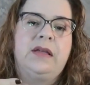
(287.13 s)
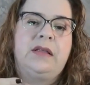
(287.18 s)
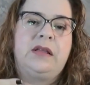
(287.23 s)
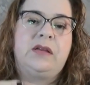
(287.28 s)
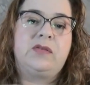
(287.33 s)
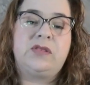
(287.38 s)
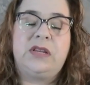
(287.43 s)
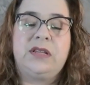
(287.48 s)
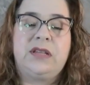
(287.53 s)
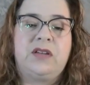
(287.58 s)

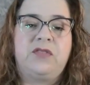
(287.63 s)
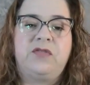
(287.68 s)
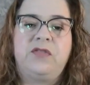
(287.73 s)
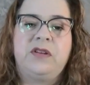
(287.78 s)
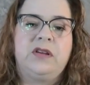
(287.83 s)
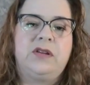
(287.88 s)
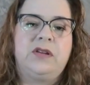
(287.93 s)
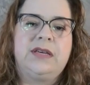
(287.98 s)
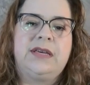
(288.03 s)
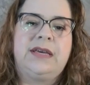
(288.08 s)
Deus ele está
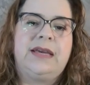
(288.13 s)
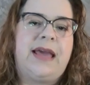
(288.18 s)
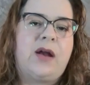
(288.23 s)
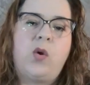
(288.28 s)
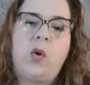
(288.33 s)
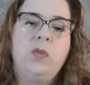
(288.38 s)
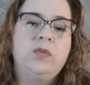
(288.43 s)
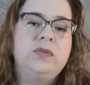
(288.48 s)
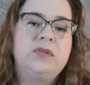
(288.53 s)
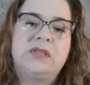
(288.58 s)
falando aqui é
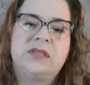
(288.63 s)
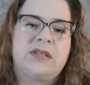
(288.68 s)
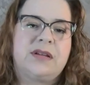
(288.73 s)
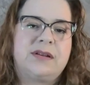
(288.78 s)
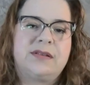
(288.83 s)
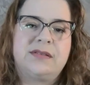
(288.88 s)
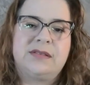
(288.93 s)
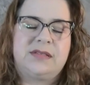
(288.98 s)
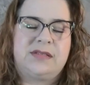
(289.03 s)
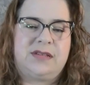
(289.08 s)

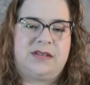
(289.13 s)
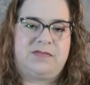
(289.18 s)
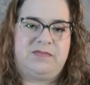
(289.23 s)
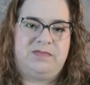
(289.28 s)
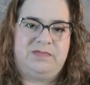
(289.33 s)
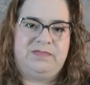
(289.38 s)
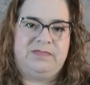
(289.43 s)
constância,